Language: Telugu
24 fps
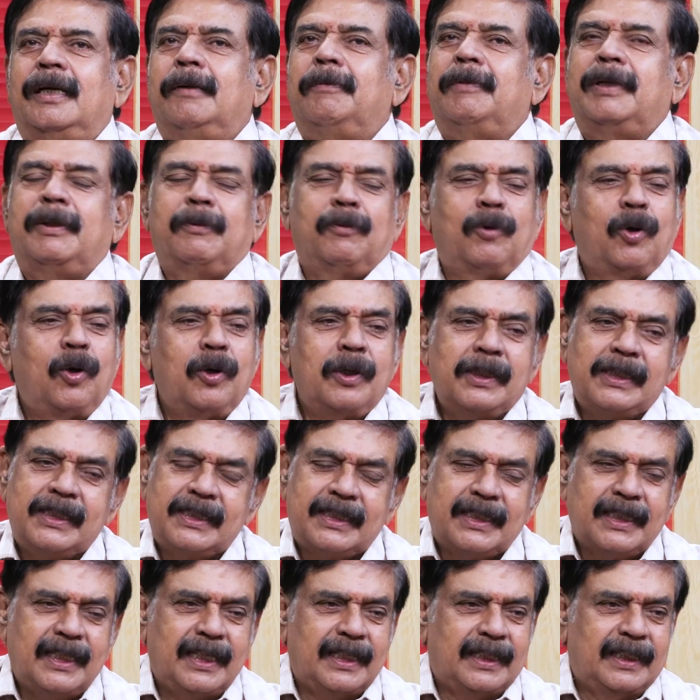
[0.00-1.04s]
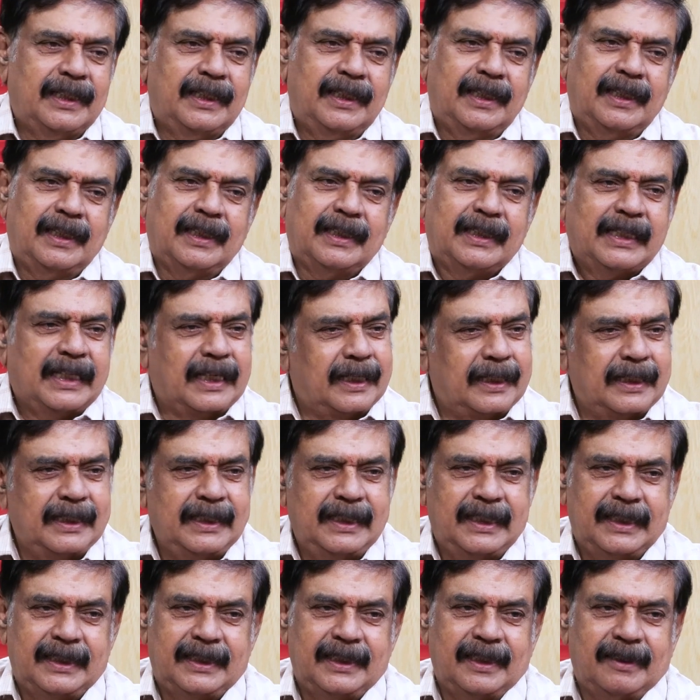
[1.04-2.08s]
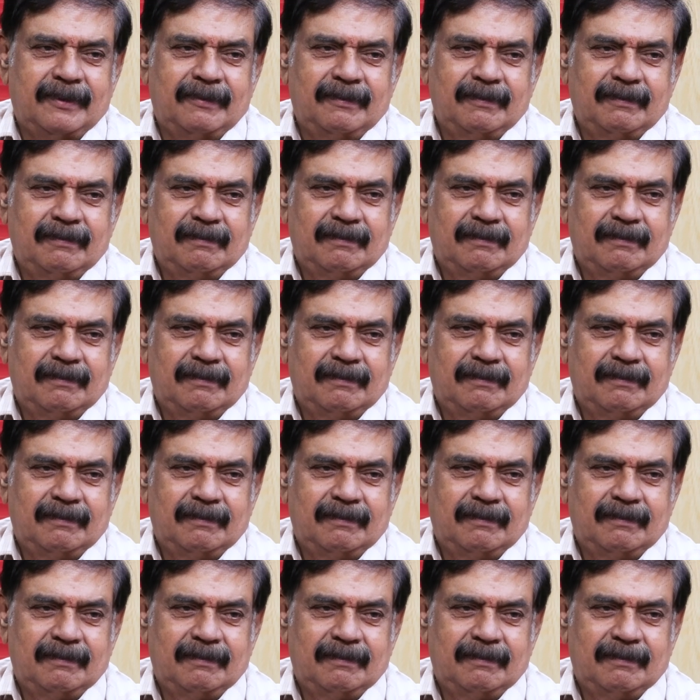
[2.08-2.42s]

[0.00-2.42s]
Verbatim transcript: మన మోహన్ కృష్ణ గారి దగ్గర గ్రహణం చేశాను